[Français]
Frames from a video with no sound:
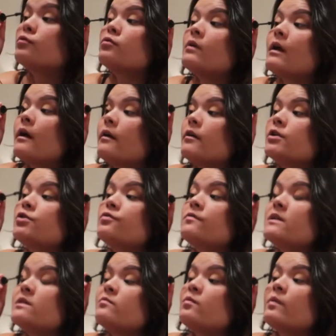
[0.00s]
coup là, je
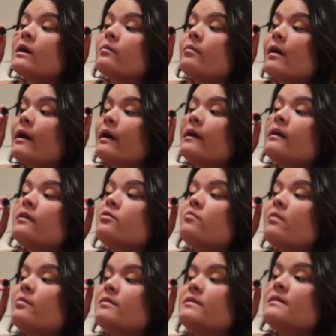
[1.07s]
finis de me préparer, de
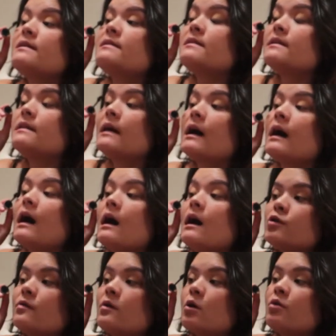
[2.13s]
m'habiller, etc.
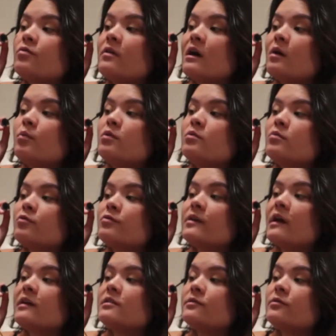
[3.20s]
Je vais encore faire un peu de
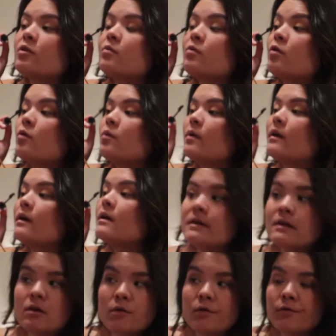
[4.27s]
montage, j'attends que mon copain
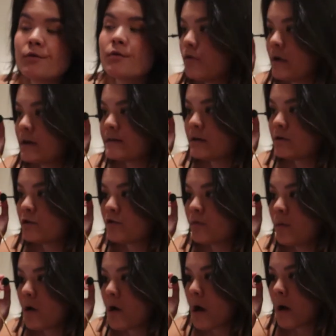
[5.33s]
y rentre de la salle de
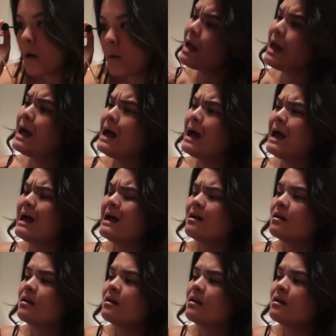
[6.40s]
sport. Ah